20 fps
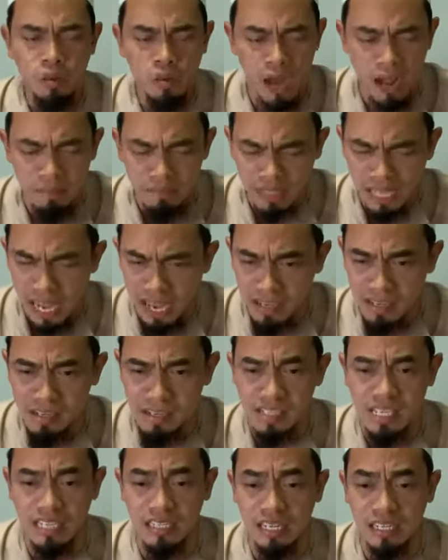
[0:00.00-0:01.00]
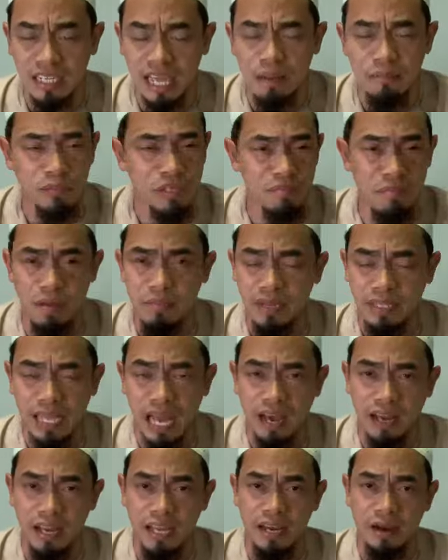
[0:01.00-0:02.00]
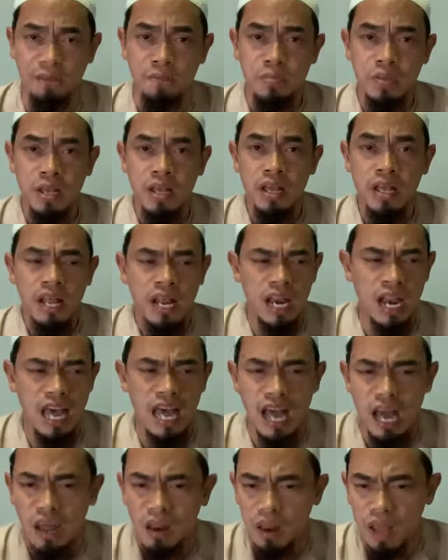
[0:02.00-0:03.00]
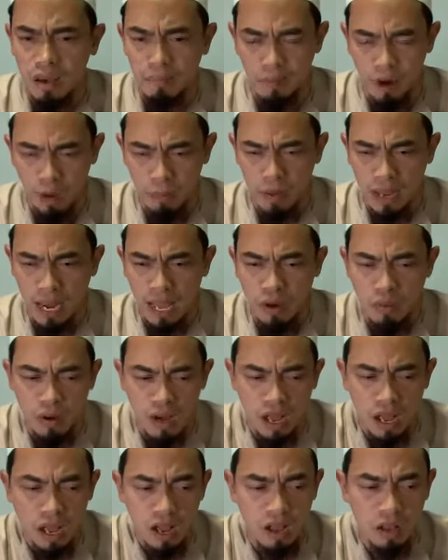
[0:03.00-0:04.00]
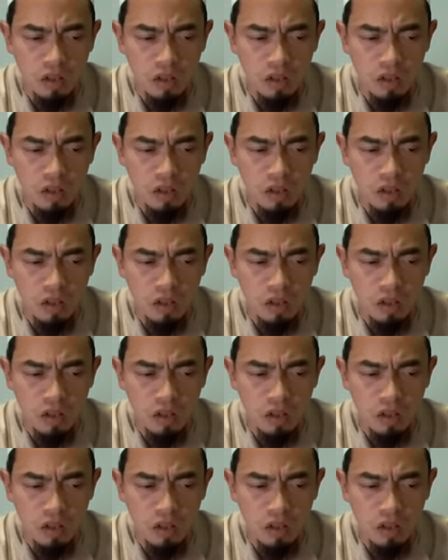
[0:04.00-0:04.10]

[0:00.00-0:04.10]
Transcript: ความตายคือสัจธรรมที่ไม่มีทางเลี่ยงและอัลลอฮ์บอกไปแล้วว่า